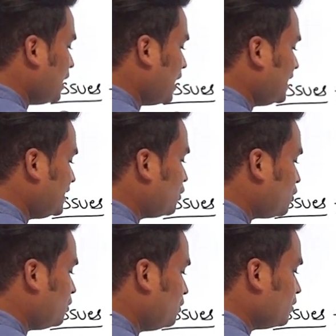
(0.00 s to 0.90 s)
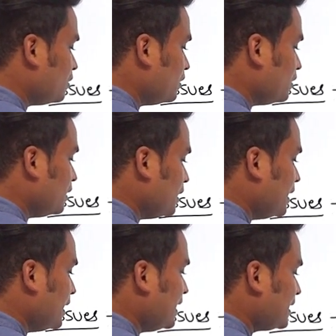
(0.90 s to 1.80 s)
హైడ్రో
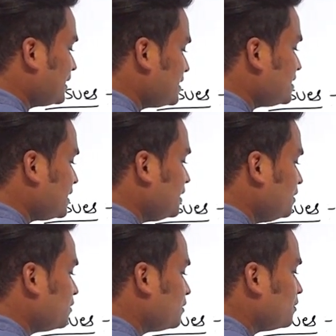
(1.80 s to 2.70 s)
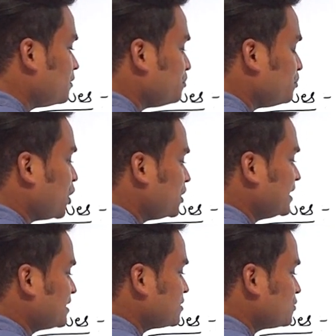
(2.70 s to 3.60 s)
ఎలక్ట్రిసిటీ
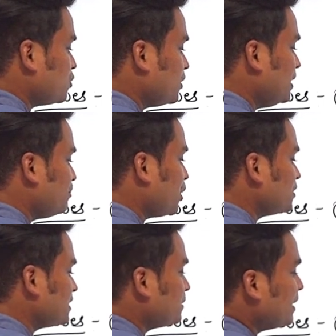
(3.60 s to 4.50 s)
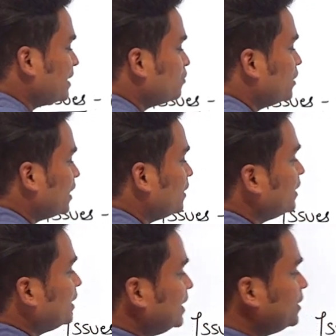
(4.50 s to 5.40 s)
ప్రాజెక్ట్స్ సో ఈ ప్రాజెక్ట్ పైన కూడా
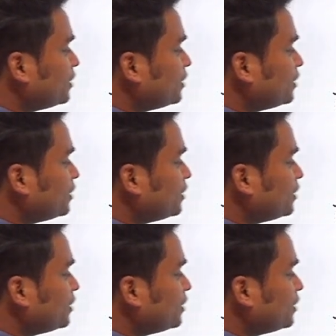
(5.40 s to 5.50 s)
ఇరు